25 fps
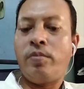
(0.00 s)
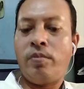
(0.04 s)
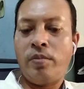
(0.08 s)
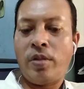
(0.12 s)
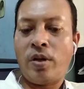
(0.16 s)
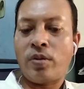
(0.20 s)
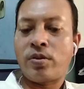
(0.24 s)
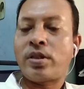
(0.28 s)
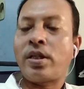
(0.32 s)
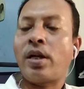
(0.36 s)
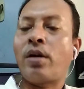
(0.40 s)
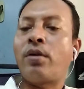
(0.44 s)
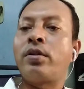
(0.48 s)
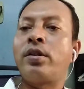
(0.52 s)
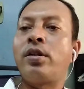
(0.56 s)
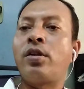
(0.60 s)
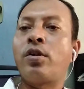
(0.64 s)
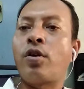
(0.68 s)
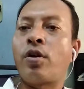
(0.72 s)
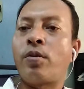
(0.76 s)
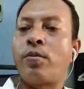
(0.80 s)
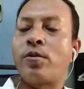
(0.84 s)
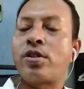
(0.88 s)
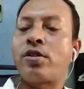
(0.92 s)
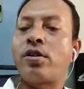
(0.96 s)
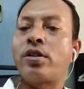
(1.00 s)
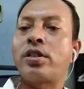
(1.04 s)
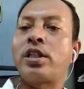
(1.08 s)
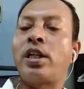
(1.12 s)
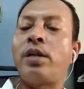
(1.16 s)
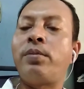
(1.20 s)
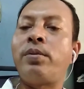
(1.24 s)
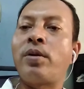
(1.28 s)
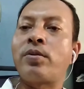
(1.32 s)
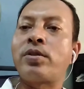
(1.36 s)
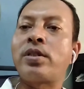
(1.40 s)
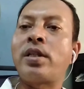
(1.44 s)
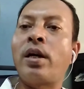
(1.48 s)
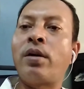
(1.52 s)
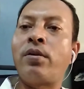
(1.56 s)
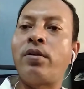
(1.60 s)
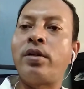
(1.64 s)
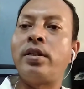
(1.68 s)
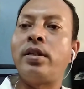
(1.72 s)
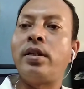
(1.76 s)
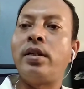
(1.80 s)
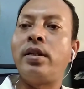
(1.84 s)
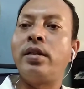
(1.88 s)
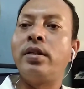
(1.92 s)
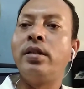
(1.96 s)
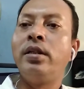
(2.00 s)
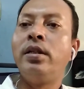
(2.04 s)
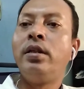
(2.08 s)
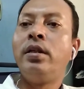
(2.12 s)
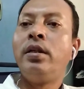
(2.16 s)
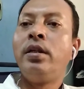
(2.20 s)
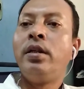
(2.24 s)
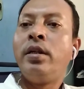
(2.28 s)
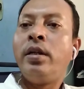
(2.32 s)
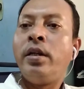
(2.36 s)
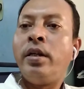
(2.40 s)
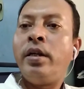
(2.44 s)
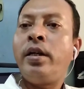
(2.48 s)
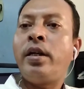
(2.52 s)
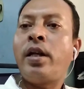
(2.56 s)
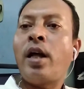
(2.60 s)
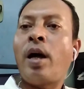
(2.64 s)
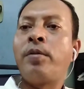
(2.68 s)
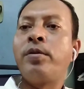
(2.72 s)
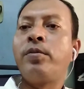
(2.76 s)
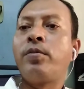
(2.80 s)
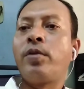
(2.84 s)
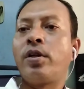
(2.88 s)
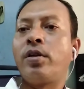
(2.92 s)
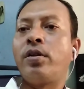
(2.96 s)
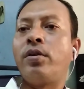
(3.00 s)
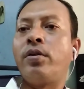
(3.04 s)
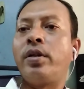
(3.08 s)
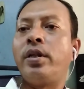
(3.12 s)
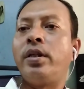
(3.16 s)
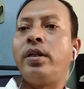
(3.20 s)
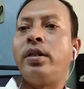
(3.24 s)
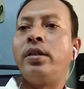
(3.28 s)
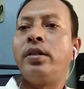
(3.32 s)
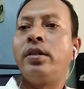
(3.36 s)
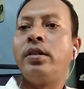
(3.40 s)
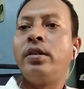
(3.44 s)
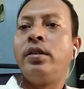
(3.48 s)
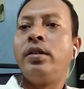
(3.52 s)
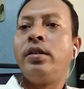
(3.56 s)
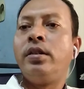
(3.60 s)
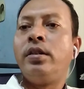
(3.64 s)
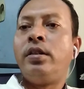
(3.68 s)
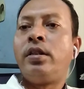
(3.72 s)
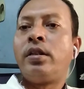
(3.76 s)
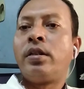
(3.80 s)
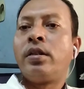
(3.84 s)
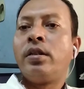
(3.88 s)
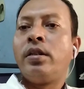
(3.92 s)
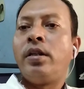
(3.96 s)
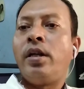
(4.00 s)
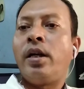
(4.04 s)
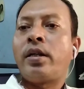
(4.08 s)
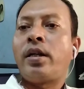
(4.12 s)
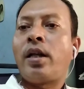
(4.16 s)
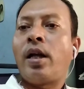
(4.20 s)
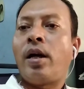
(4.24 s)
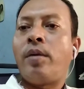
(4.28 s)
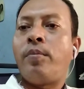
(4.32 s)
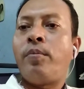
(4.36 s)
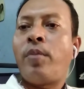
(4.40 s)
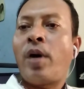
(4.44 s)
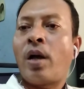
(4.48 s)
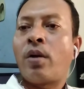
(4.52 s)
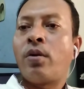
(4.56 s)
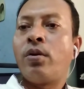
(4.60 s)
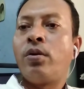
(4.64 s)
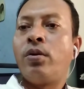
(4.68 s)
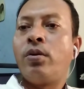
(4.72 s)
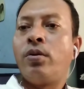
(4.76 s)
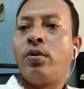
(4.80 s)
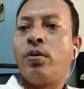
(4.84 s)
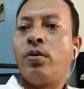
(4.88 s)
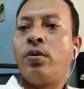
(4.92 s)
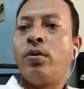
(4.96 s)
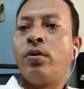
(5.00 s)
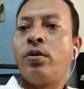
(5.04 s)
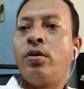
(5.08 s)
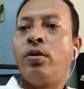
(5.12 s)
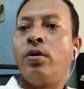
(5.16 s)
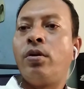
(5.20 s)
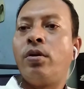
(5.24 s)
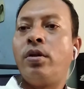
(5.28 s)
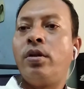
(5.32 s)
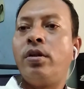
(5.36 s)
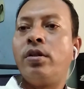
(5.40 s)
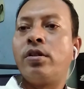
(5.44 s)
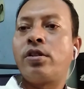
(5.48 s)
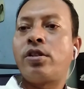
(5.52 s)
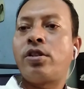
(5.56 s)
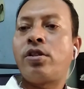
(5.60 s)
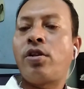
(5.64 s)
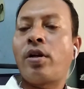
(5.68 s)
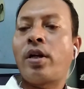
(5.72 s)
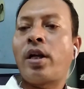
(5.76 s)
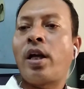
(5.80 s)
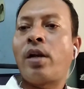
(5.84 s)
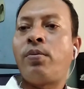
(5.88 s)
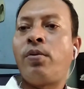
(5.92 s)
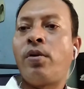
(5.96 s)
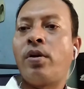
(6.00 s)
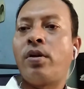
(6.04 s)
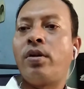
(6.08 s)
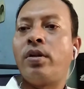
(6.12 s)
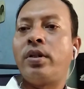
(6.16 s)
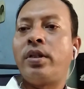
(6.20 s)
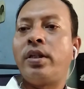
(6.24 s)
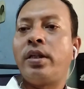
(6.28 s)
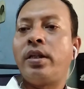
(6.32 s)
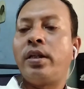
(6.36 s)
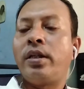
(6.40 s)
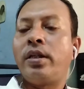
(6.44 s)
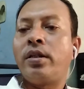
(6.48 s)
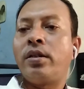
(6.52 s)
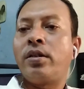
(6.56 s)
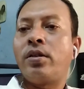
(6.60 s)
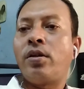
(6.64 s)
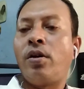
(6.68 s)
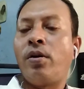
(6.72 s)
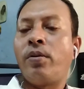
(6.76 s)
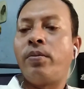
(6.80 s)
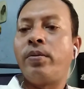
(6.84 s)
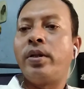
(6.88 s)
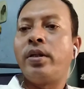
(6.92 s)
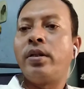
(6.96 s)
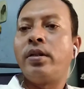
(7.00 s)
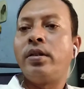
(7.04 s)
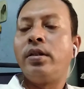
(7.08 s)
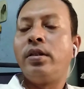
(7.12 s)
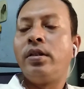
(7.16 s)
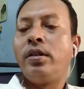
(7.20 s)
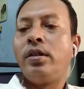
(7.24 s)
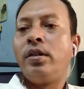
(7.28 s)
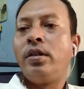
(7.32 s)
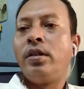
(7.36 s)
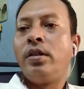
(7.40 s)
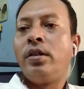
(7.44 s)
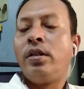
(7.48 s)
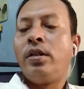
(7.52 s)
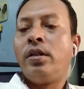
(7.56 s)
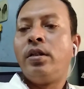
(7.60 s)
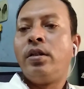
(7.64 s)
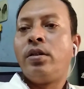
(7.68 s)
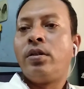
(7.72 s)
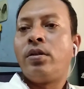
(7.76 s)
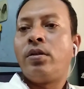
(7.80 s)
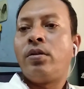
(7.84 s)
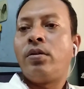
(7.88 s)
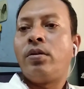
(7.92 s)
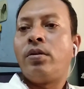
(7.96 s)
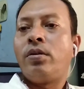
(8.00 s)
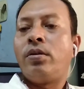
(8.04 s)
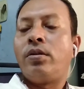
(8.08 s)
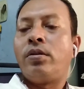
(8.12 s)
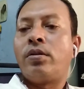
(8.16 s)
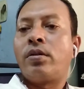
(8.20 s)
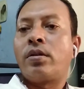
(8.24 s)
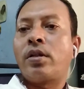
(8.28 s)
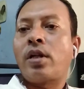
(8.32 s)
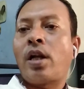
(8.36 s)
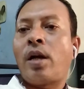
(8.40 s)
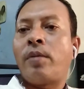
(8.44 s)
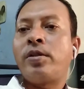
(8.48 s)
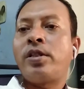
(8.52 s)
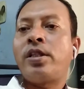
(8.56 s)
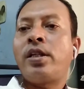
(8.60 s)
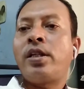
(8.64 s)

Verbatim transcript: ব্যবস্থা করে দিলে কর্মসংস্থানের ব্যবস্থা করে দিলে এটা আমি মনে করি একটা ভালো উদ্যোগ সরকার পক্ষ থেকে হবে তো আমি